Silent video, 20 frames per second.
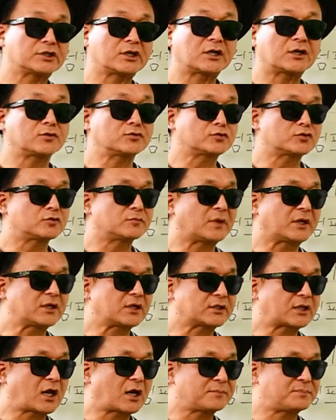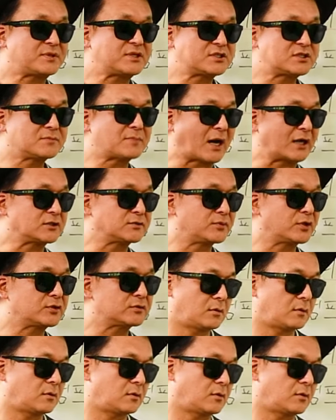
아나운서도 만약에 내가 빚이 많으면